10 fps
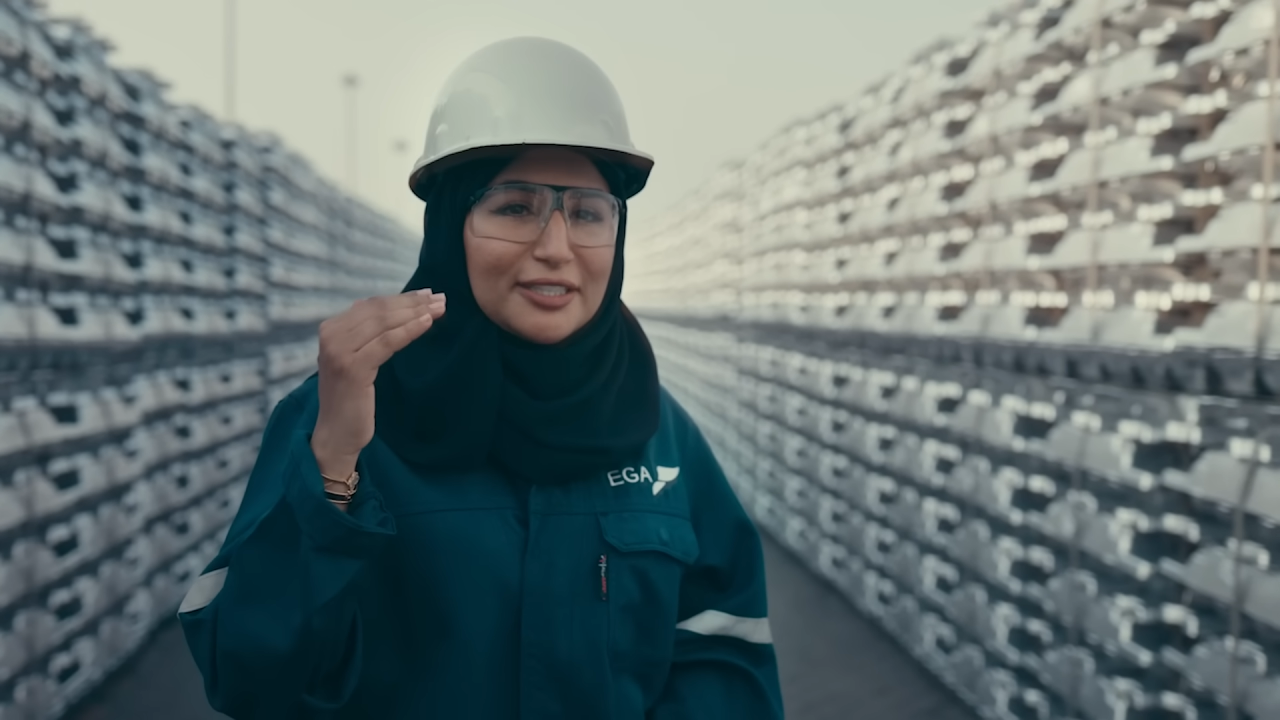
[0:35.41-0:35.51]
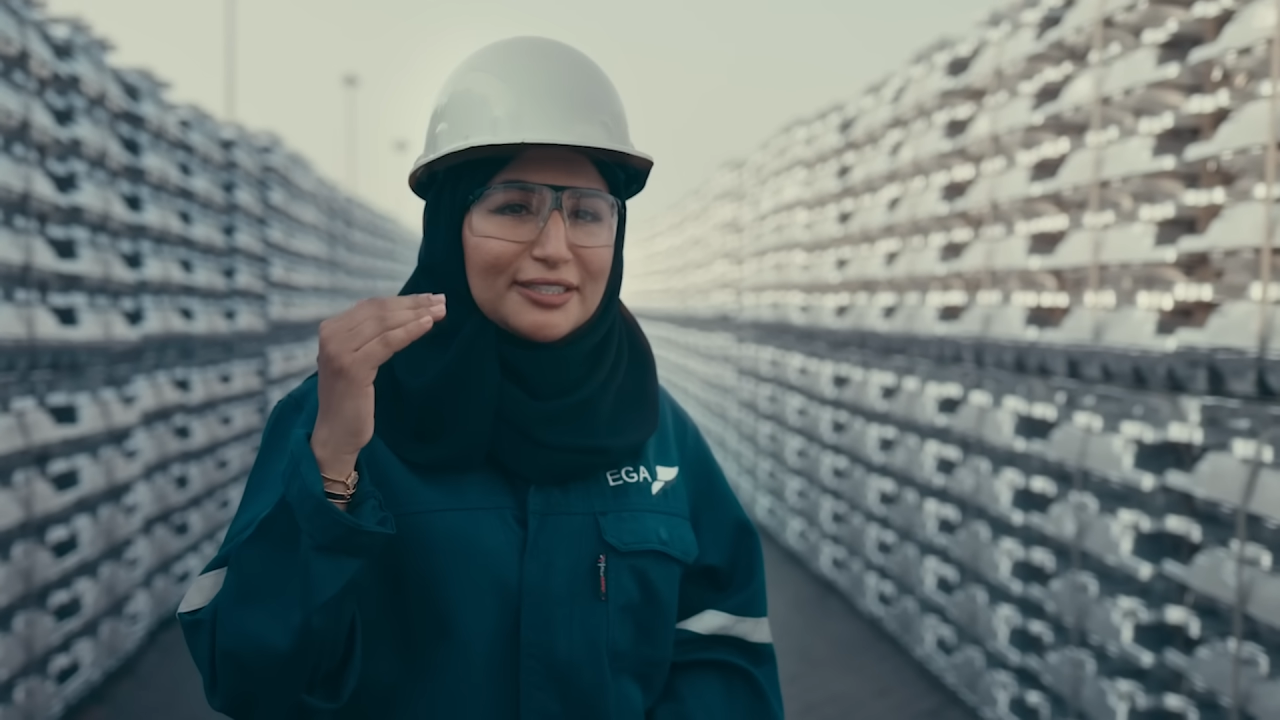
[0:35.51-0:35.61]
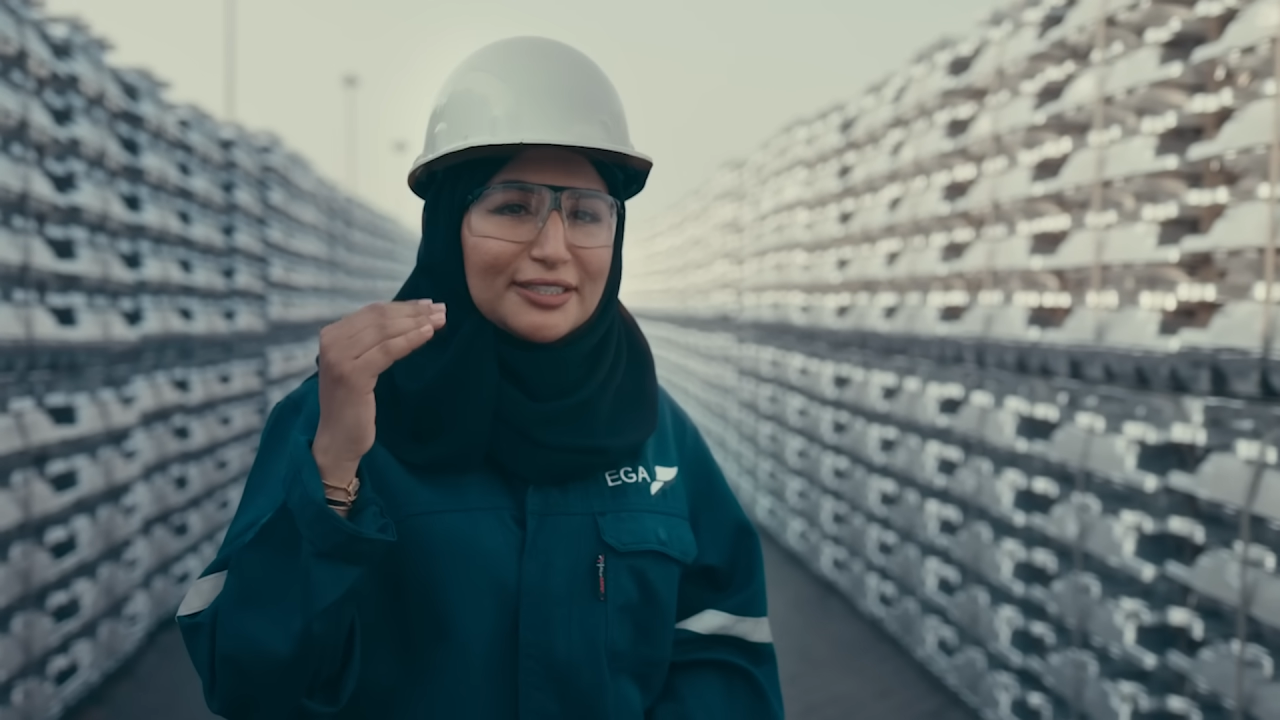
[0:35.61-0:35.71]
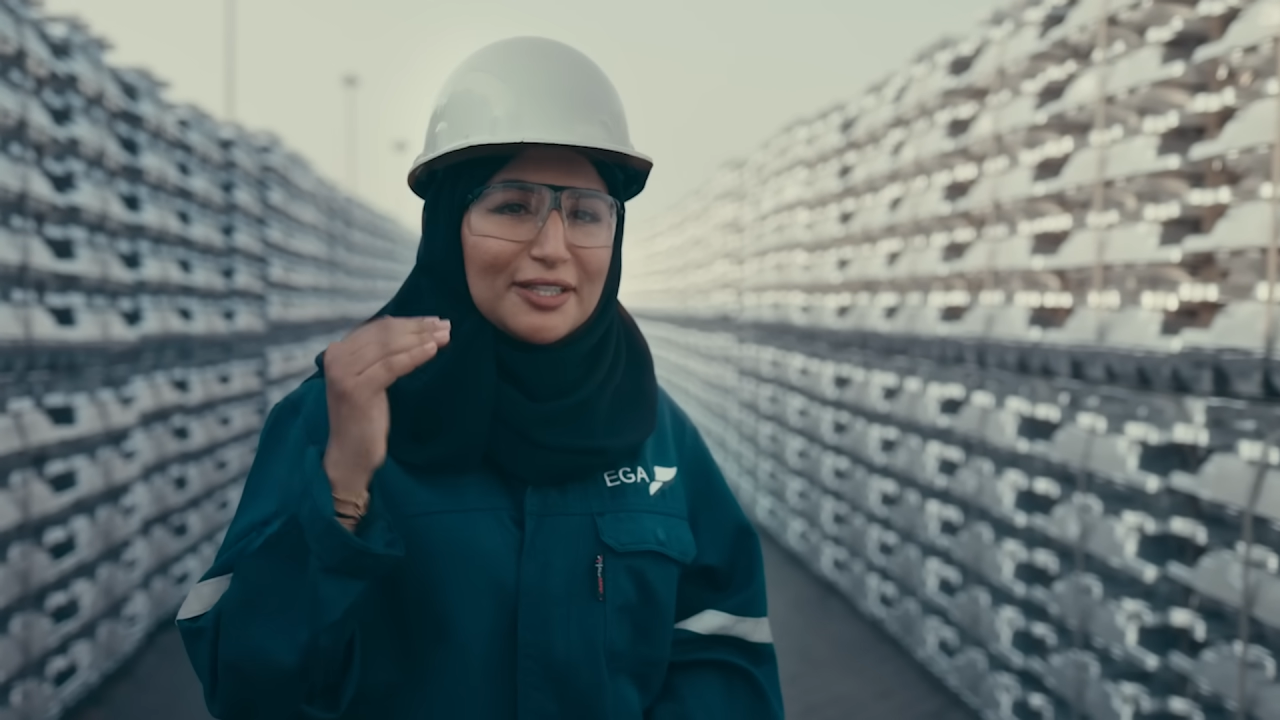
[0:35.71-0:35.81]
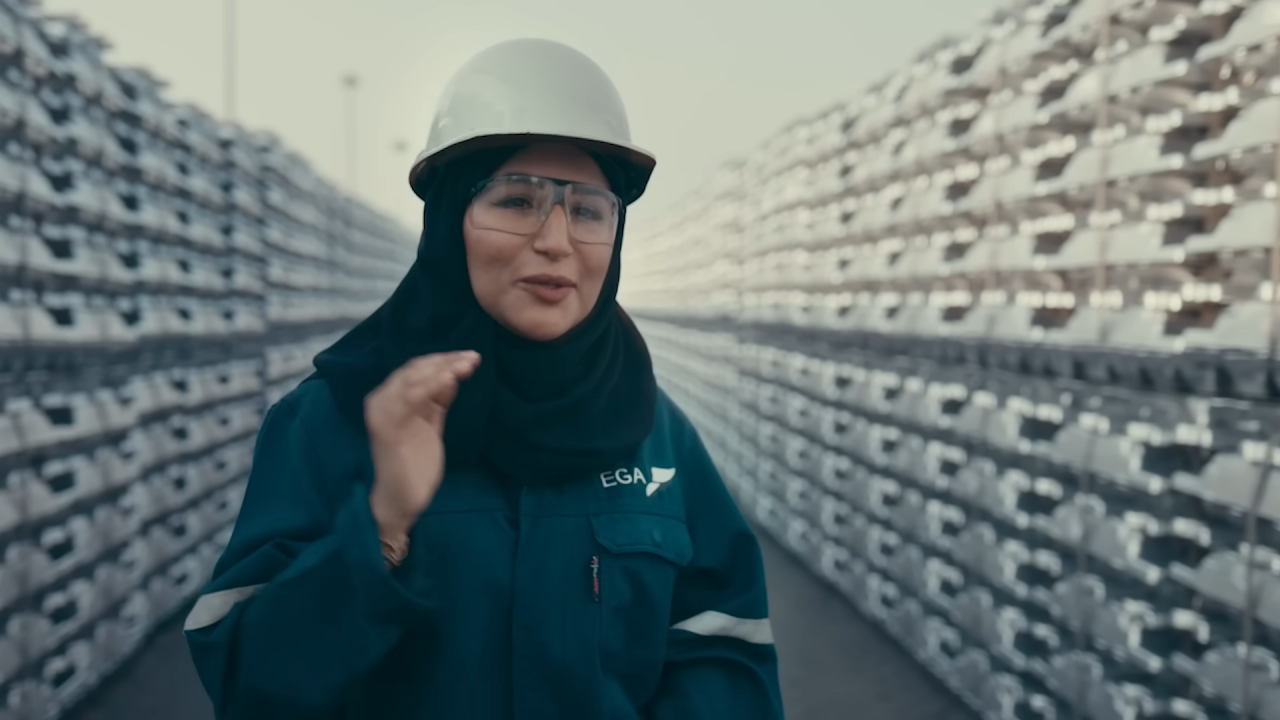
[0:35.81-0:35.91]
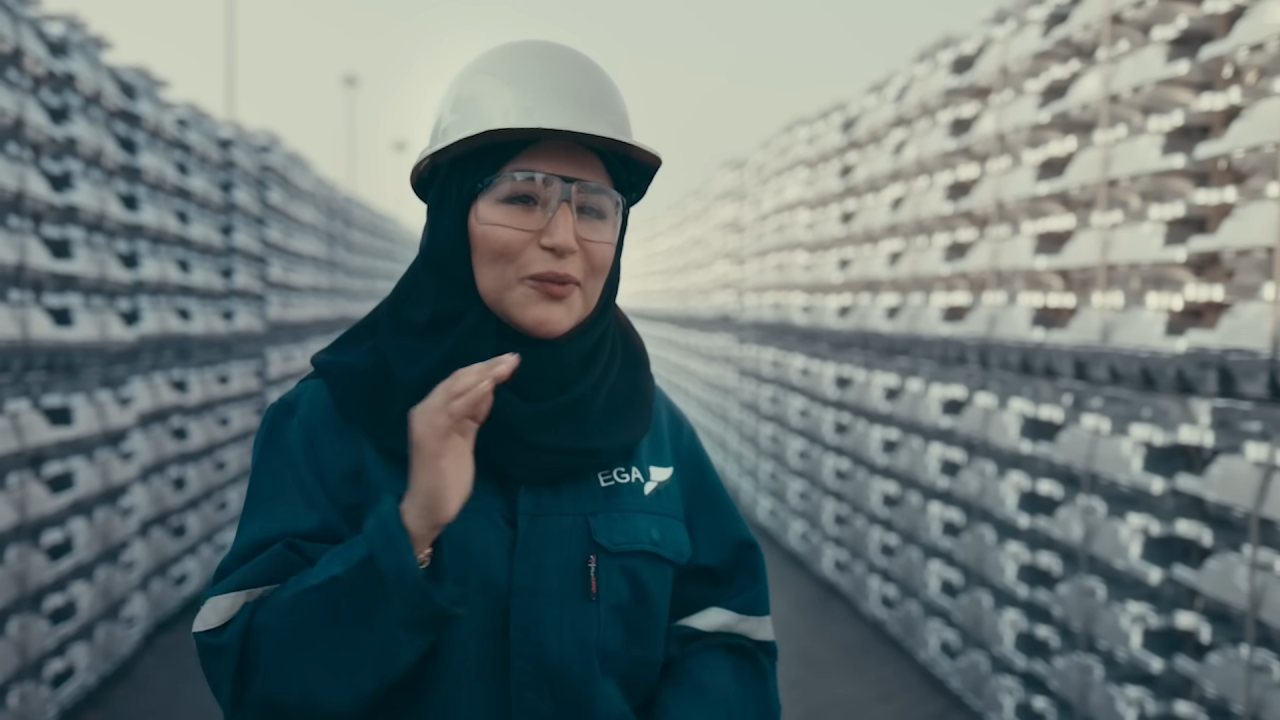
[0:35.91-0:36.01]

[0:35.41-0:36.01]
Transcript: سنة